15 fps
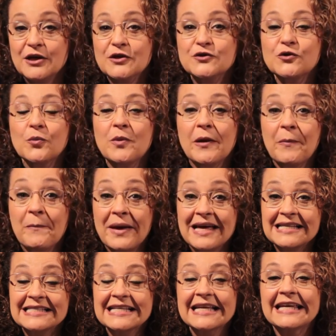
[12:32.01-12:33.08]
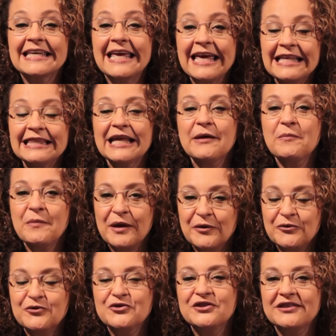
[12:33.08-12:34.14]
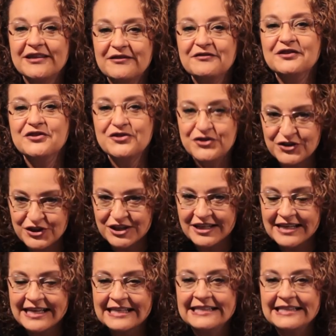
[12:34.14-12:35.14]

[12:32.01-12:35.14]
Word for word: sobre a peça Quem tem medo de travesti,